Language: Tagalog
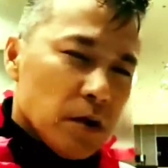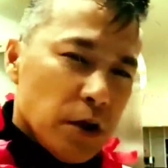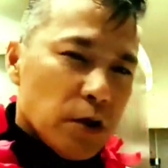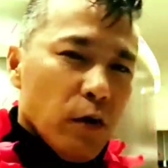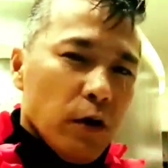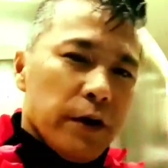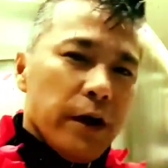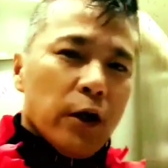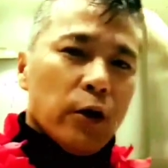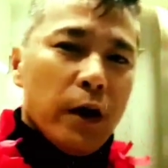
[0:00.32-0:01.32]
she's old
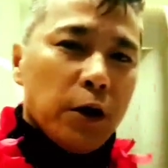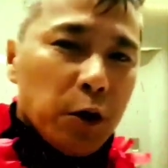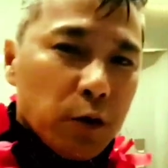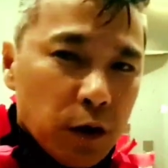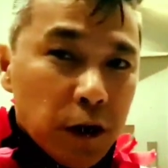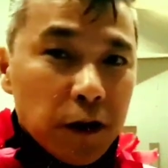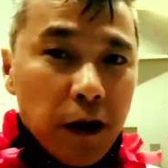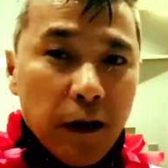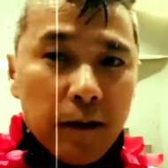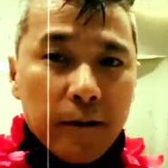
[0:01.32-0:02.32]
na eh, 22 na siya.
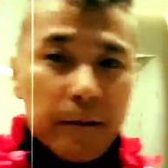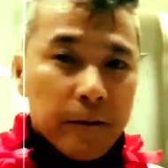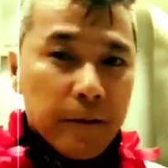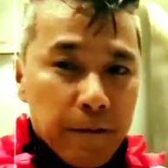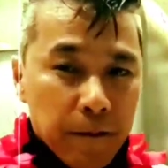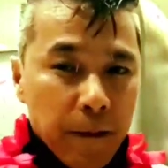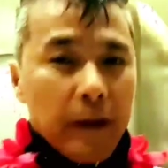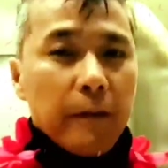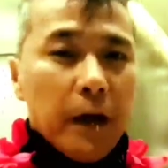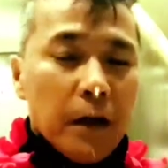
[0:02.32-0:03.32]

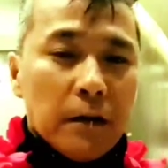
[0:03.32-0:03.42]
Diba?